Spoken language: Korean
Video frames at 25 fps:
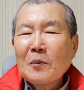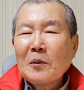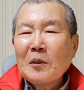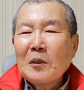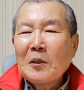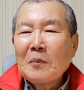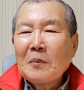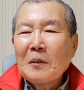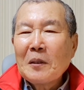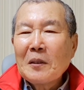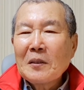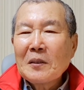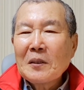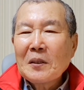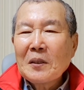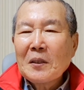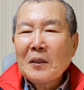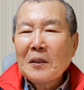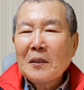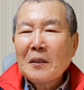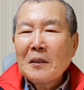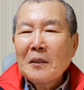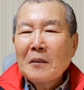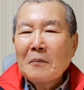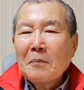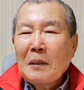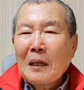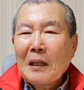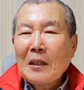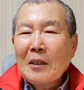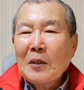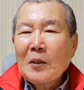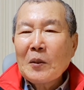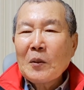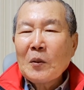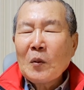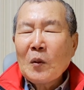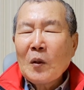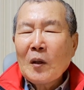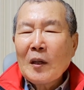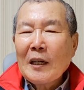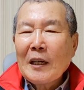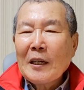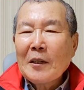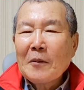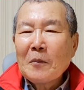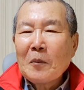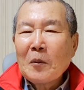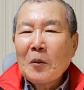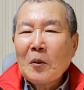믿으면서 받기를
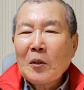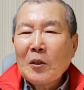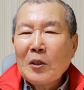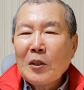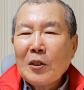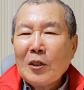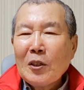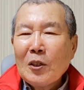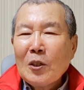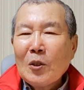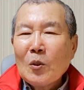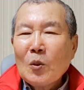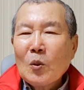원하는 복이